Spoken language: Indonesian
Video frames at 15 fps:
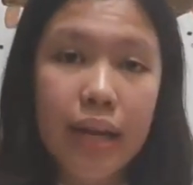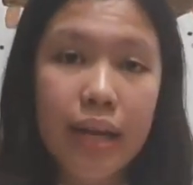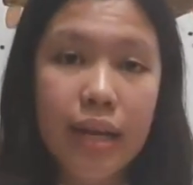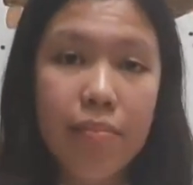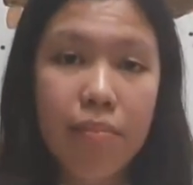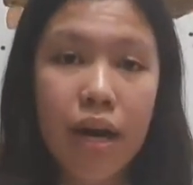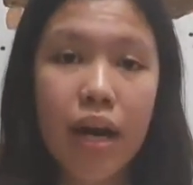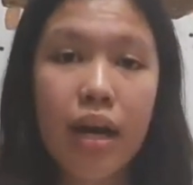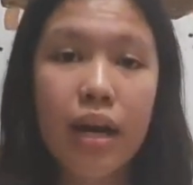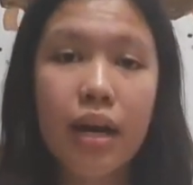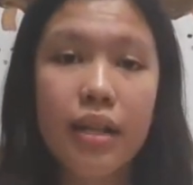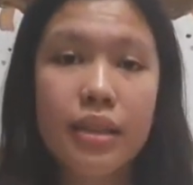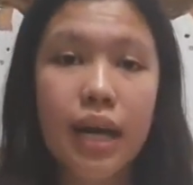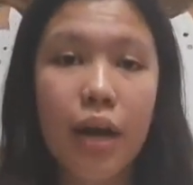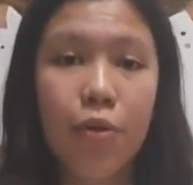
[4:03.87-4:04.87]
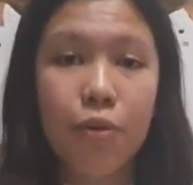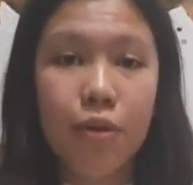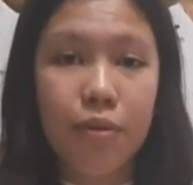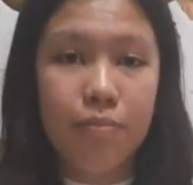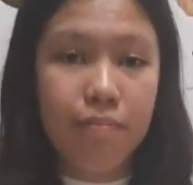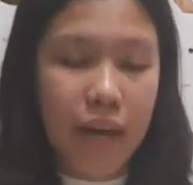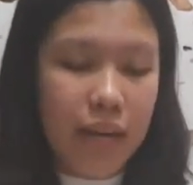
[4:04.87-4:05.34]
lima
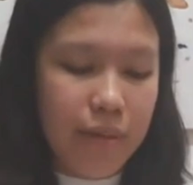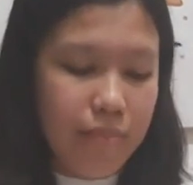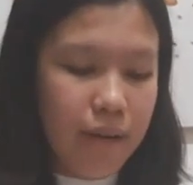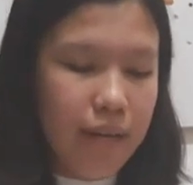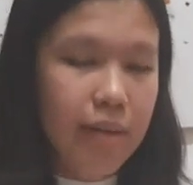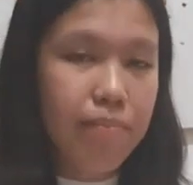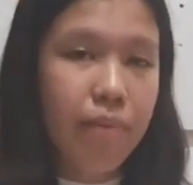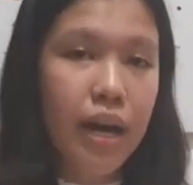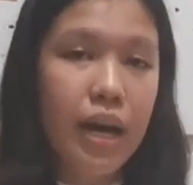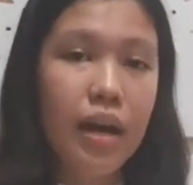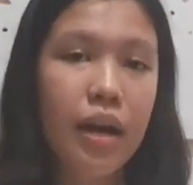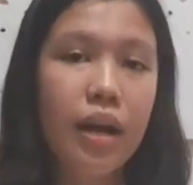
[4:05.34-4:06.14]
tahun panen berlimpah,